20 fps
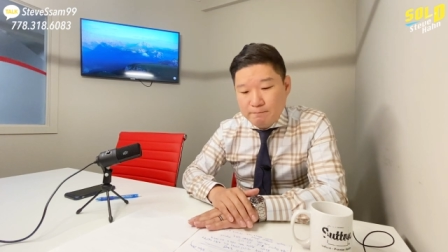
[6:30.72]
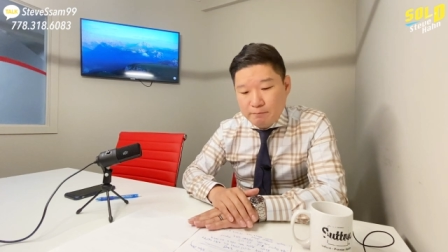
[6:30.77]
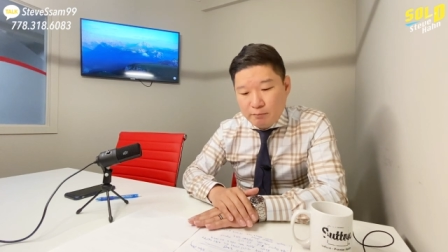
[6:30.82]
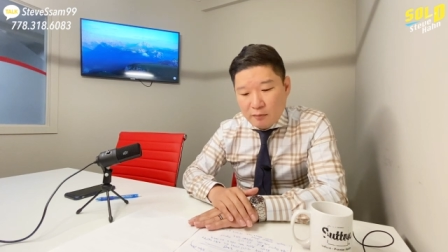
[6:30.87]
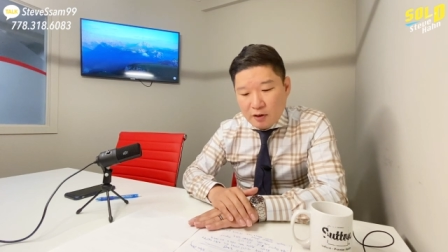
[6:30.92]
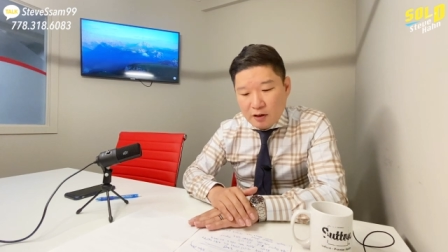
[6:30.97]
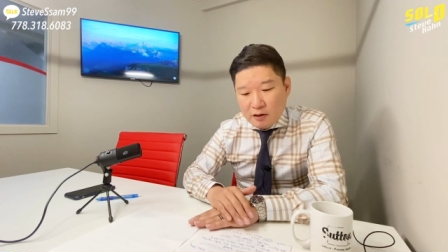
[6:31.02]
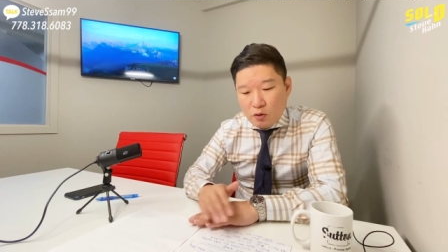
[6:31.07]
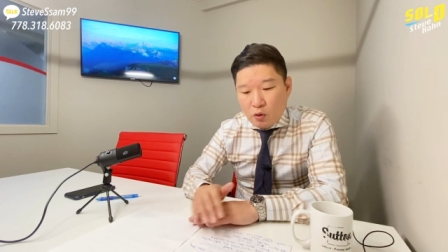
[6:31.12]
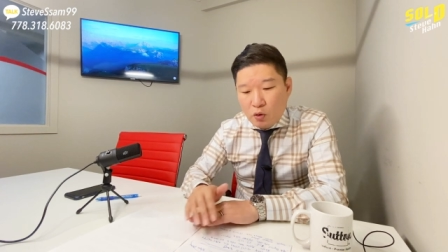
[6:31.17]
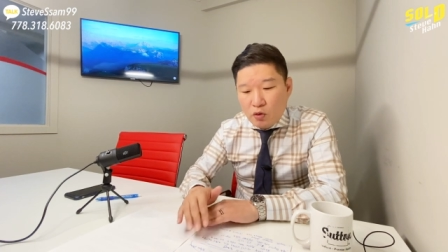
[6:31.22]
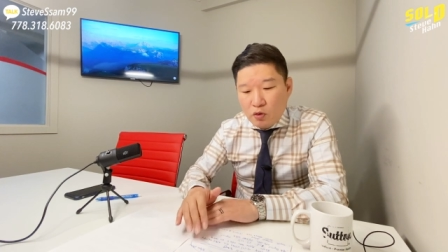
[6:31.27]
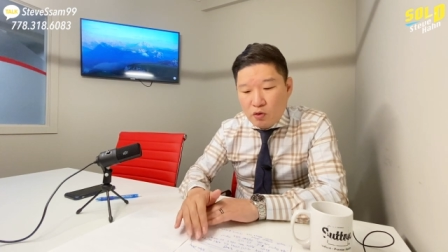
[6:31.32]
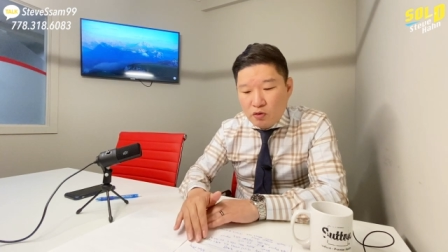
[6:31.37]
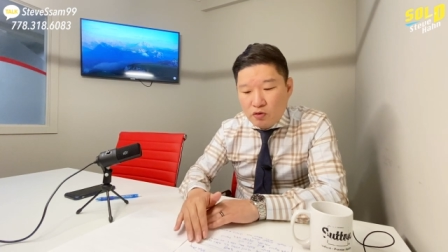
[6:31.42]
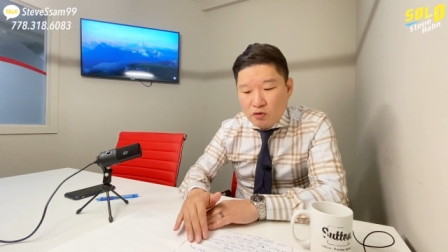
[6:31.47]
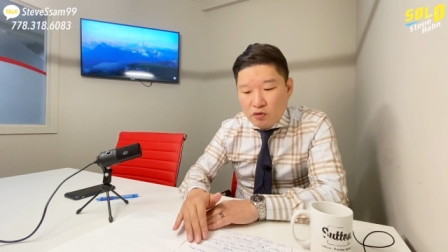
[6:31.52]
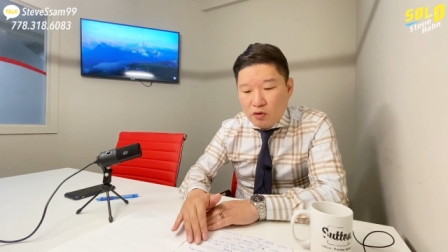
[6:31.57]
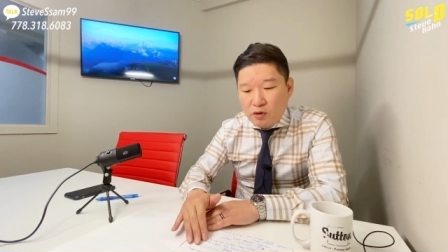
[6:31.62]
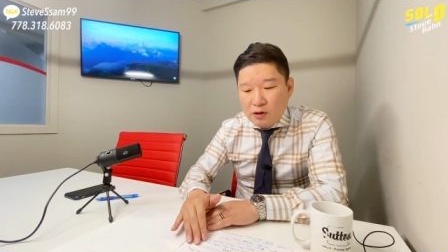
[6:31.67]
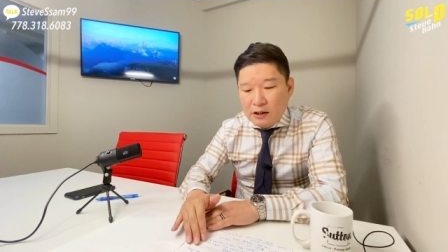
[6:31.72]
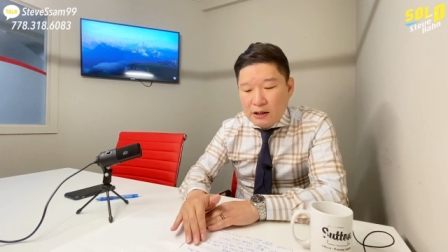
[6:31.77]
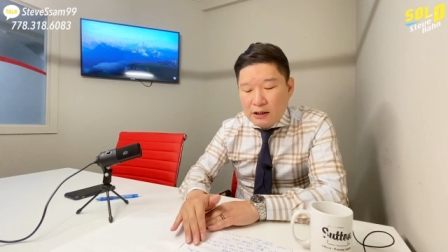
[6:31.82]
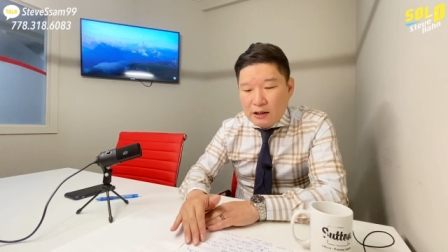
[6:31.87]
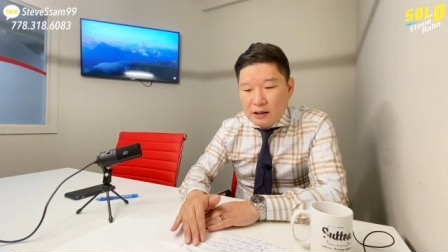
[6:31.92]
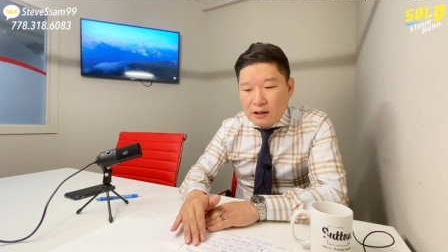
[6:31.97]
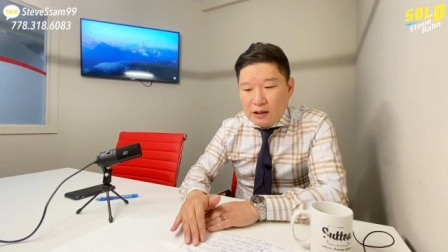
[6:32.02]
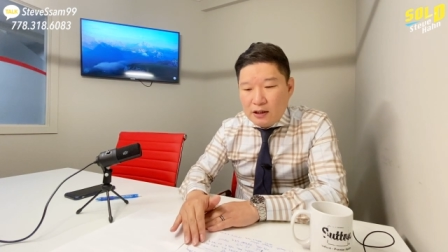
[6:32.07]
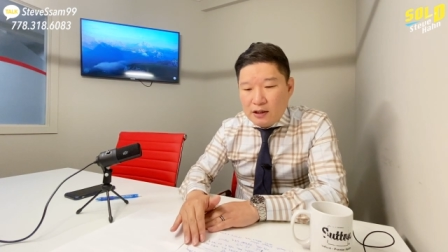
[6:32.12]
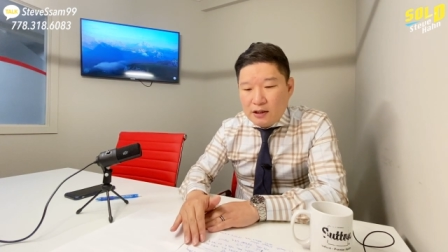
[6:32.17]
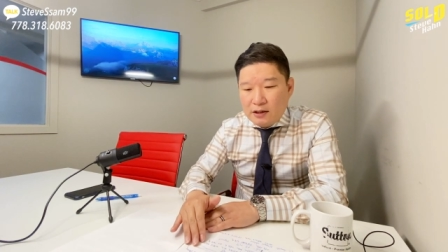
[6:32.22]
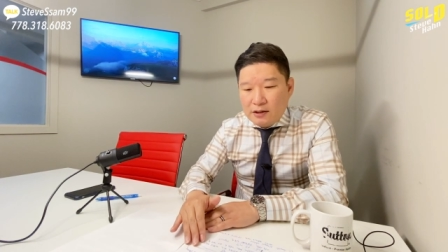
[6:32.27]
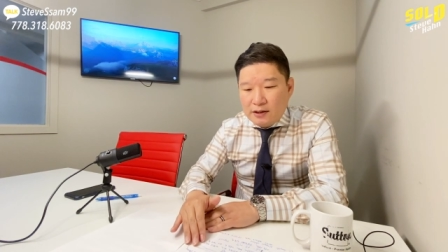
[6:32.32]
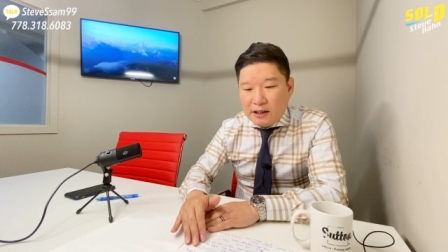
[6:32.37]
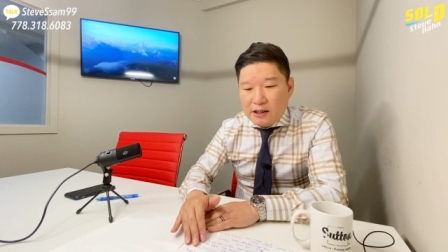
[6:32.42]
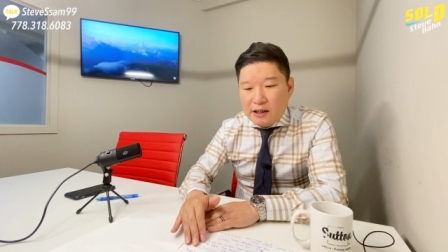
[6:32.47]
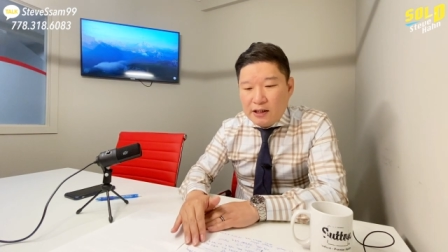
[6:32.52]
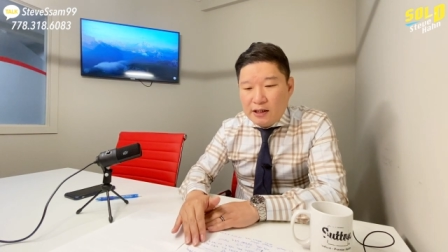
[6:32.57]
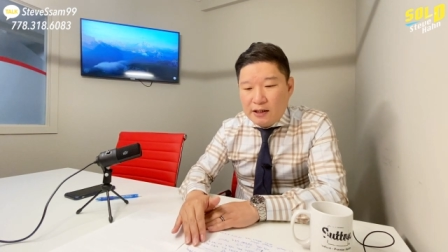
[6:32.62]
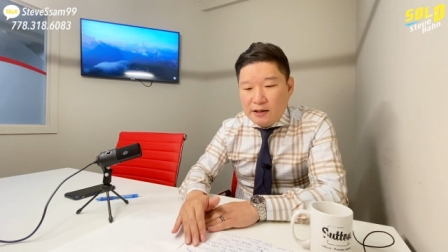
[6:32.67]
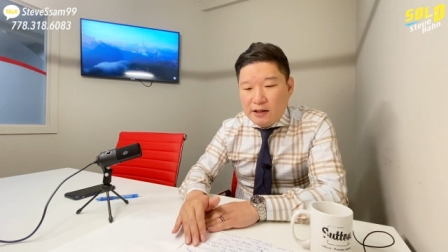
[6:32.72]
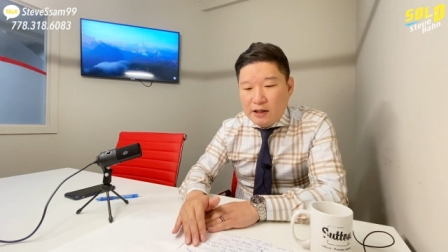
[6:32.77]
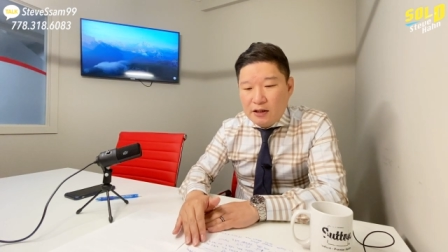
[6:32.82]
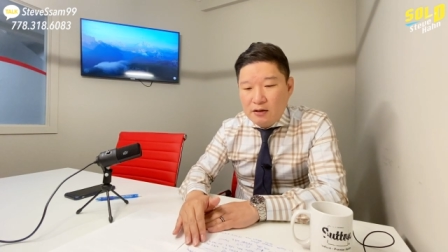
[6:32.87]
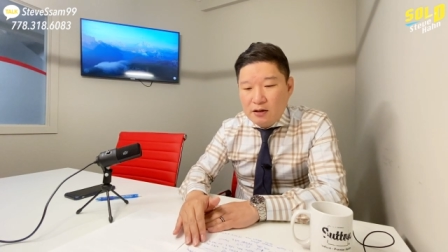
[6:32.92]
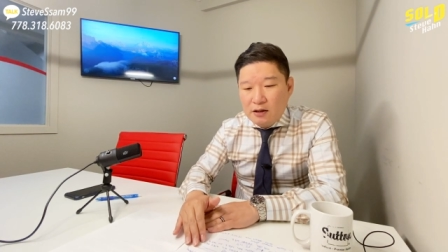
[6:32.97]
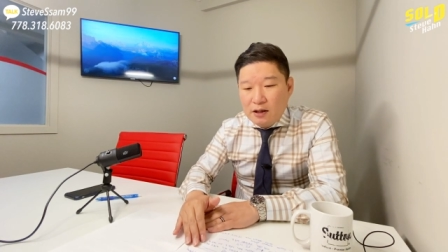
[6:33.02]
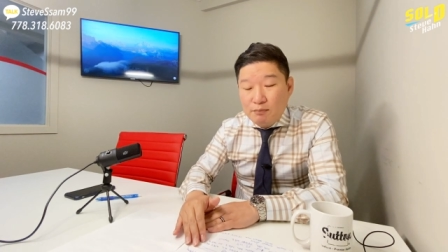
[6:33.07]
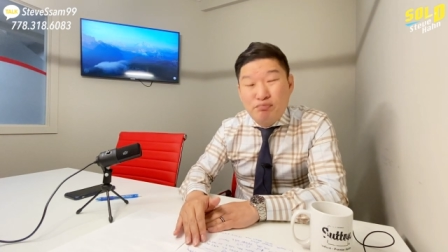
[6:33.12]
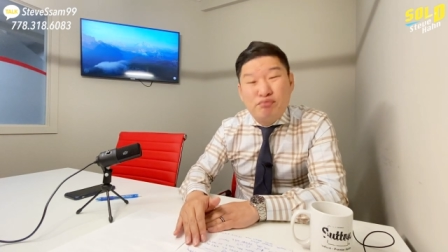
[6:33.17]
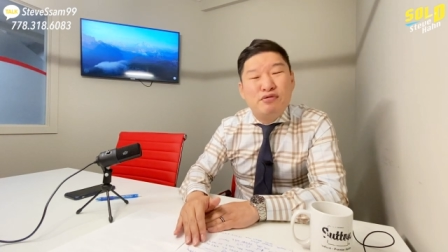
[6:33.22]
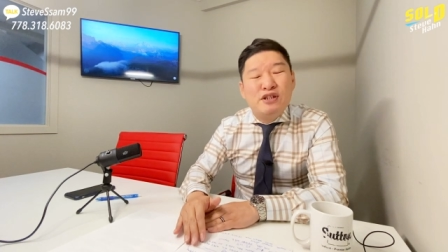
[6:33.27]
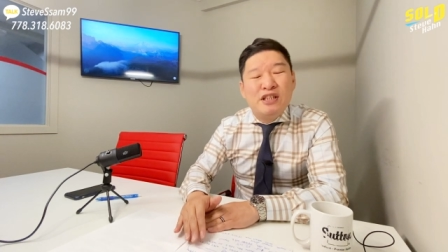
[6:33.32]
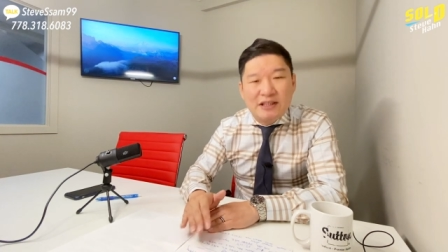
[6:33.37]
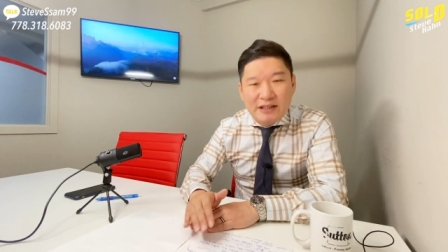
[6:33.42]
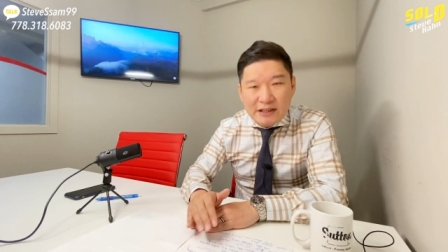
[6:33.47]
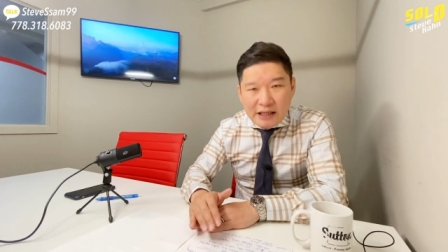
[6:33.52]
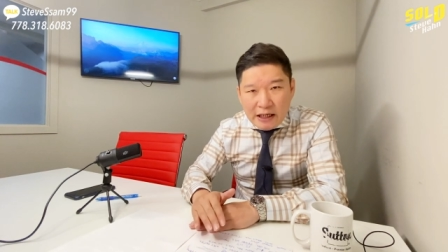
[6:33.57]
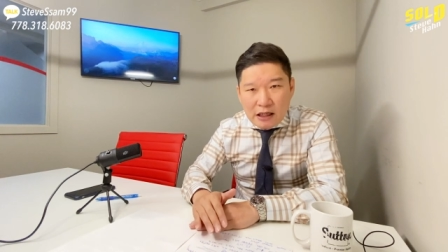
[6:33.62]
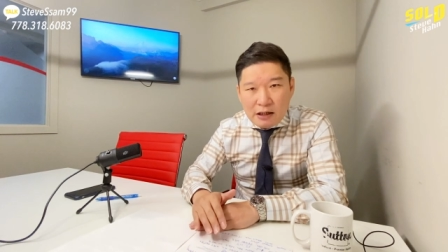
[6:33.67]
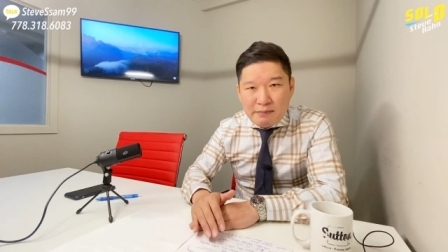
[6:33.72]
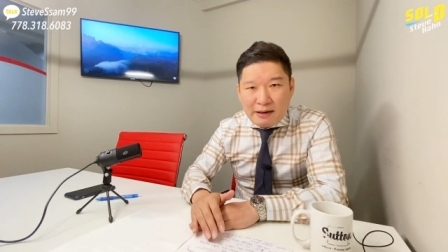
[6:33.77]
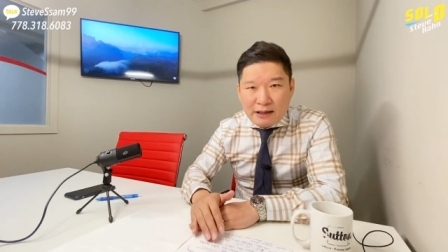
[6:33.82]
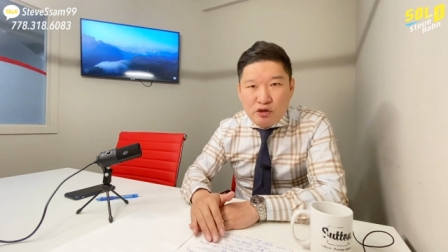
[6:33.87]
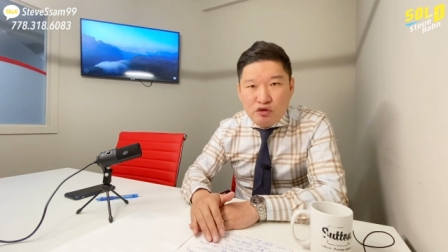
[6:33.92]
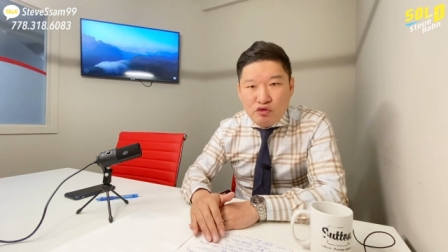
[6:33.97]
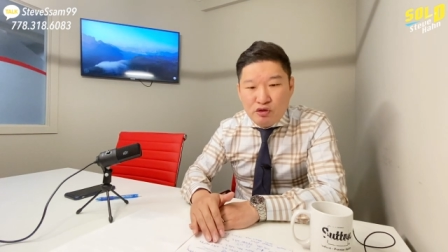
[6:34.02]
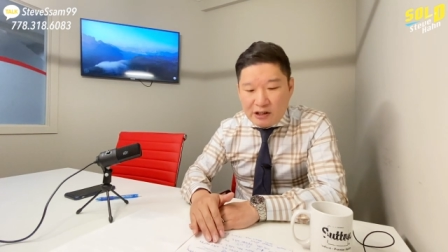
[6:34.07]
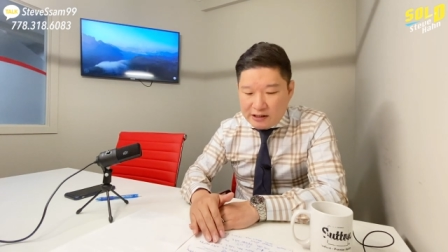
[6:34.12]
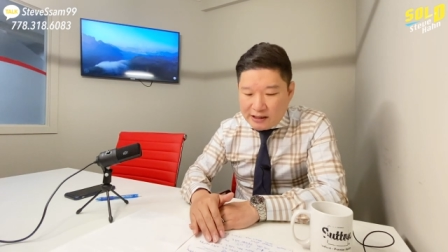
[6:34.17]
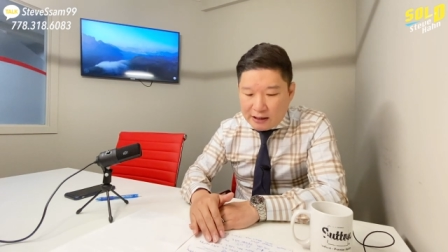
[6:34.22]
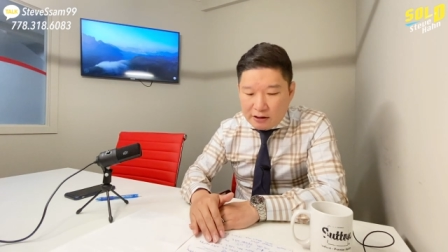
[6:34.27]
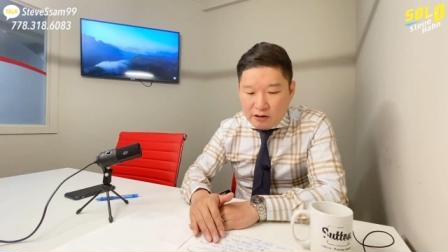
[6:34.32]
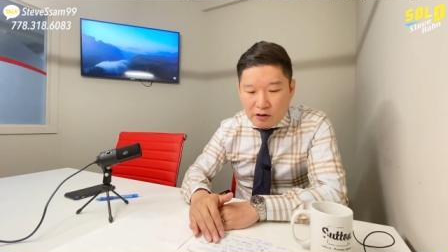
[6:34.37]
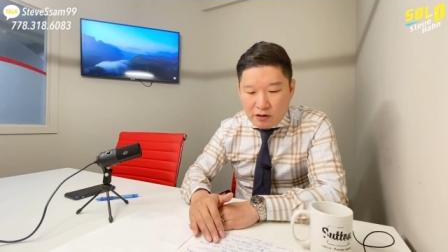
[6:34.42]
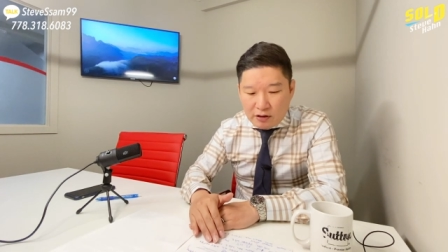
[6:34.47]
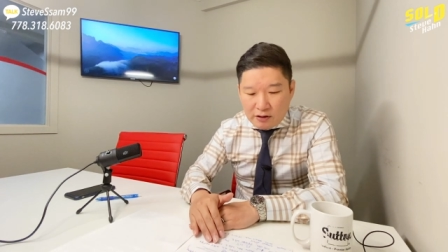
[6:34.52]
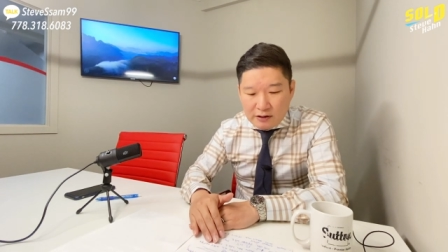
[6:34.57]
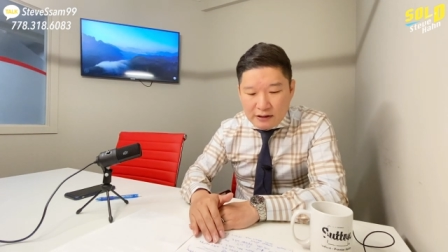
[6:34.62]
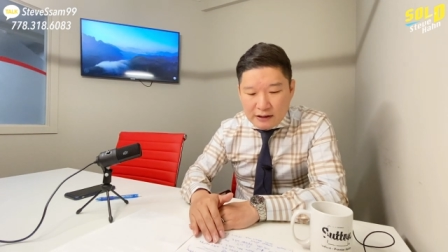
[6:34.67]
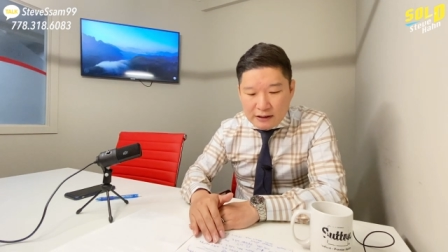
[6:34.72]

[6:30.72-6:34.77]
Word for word: 그래서 그런 것도 아, 자기한테는 프리세일이 맞을 수 있다는 거.